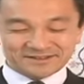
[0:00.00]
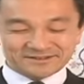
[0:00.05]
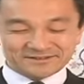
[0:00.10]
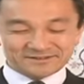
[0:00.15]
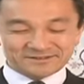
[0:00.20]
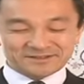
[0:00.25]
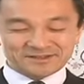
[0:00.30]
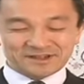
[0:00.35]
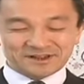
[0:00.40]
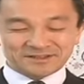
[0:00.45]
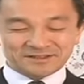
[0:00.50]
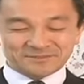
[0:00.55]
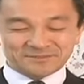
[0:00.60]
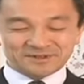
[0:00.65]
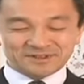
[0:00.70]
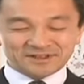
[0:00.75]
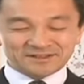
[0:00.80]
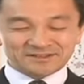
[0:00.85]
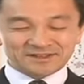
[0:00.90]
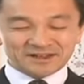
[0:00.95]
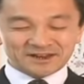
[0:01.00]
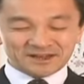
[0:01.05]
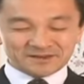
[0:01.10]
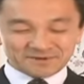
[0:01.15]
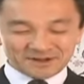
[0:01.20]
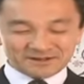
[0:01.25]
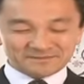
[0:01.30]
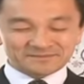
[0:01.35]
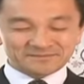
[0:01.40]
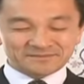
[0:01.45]
悔い改めないなら
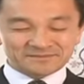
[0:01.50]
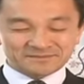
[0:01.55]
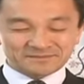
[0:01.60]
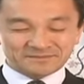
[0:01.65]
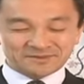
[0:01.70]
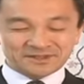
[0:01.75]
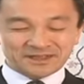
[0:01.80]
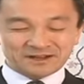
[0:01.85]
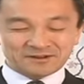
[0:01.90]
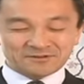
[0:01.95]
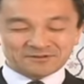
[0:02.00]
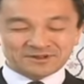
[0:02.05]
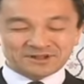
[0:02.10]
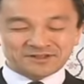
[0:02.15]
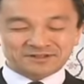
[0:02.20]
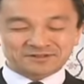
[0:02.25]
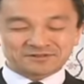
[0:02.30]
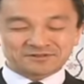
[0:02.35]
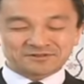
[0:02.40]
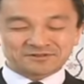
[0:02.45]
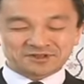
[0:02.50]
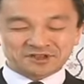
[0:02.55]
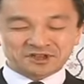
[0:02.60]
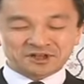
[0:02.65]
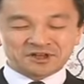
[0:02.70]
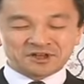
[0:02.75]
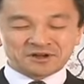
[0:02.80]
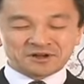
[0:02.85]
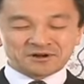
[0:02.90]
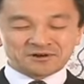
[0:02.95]
ば皆同じよう
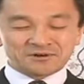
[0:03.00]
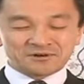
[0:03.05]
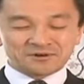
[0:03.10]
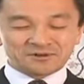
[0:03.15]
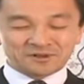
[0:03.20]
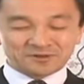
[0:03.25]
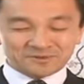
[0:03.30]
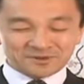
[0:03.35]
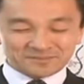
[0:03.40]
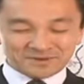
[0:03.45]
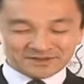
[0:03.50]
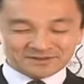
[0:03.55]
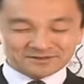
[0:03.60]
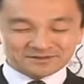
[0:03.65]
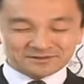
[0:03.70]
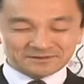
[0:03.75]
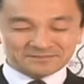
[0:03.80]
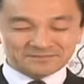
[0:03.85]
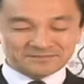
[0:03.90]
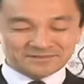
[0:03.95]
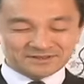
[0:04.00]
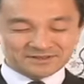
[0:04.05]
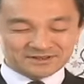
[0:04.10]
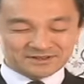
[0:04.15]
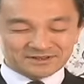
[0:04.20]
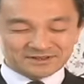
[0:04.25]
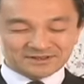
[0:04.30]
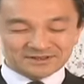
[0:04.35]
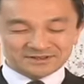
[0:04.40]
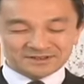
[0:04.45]
に滅びますと
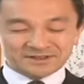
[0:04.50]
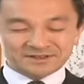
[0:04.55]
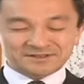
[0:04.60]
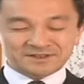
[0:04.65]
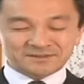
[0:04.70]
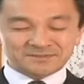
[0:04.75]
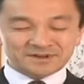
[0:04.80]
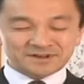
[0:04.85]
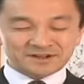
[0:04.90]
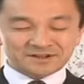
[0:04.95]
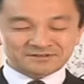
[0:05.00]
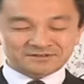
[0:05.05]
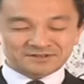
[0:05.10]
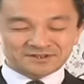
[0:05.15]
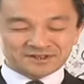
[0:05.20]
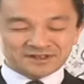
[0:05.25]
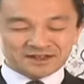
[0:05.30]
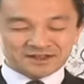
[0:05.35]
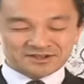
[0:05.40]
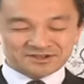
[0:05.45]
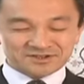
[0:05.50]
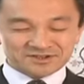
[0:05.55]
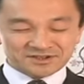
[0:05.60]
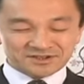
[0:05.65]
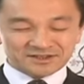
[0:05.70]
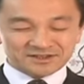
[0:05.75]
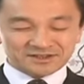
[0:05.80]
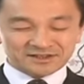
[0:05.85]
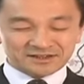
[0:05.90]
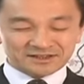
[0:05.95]
イエス様が繰り返
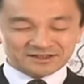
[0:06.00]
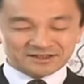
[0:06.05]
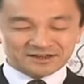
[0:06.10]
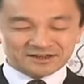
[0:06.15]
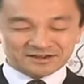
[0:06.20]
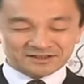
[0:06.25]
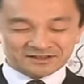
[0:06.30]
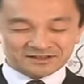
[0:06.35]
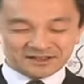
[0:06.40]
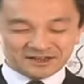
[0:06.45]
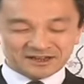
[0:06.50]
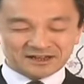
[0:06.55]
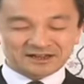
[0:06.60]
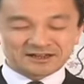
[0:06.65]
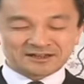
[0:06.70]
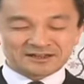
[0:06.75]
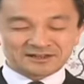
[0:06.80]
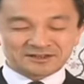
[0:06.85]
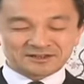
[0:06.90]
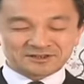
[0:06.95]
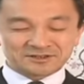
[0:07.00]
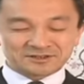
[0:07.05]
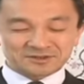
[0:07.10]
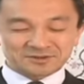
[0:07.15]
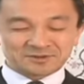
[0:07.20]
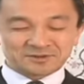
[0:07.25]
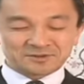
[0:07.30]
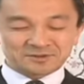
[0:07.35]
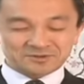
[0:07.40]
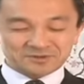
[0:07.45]
し語られた
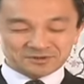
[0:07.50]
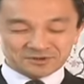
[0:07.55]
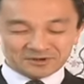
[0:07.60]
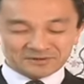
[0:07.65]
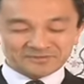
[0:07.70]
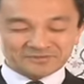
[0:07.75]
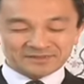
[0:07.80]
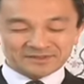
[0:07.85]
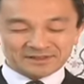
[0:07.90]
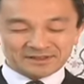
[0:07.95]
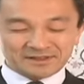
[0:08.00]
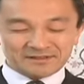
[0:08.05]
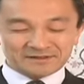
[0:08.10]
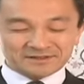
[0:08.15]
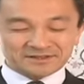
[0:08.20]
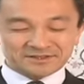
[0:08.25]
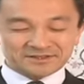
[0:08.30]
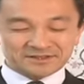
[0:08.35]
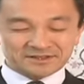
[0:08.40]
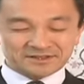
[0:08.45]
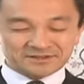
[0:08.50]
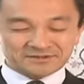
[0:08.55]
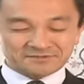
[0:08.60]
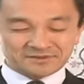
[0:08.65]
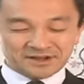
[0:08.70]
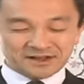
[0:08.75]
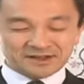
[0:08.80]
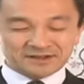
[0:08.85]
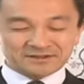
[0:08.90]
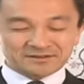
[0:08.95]
そのことを私たち
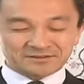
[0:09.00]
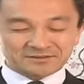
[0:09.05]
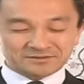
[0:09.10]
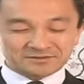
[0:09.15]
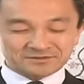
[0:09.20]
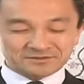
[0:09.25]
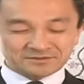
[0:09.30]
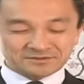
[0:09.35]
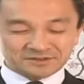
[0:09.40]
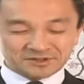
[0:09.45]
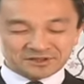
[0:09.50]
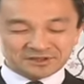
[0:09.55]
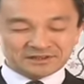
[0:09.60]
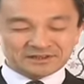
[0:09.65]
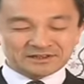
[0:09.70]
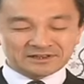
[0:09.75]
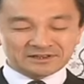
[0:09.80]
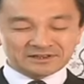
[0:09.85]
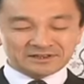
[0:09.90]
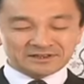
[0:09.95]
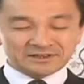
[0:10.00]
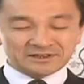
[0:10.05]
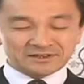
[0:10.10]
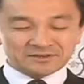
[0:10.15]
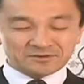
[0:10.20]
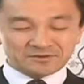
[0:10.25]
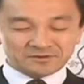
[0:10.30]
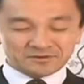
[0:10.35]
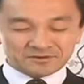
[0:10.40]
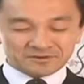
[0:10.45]
は本当に
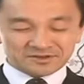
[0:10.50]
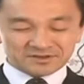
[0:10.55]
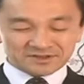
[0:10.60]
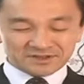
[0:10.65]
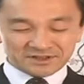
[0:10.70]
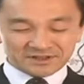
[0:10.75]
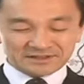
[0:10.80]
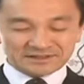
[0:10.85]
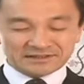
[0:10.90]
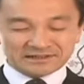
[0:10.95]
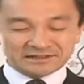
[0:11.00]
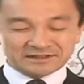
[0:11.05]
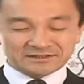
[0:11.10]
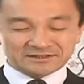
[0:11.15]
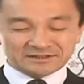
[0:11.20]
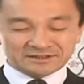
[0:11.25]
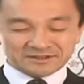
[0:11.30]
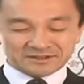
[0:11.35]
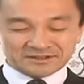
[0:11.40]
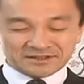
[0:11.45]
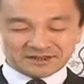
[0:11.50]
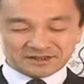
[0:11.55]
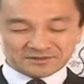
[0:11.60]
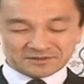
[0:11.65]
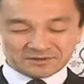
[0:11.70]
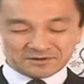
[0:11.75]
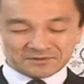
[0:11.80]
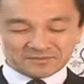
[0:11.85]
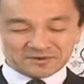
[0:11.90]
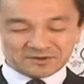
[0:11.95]
心して聞きたい
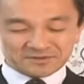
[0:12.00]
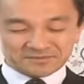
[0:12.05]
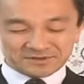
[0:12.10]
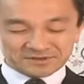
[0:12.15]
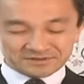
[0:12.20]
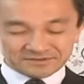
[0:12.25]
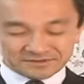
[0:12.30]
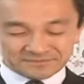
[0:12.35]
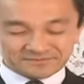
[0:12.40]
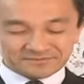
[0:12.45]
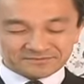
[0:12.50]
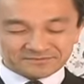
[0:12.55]
と思います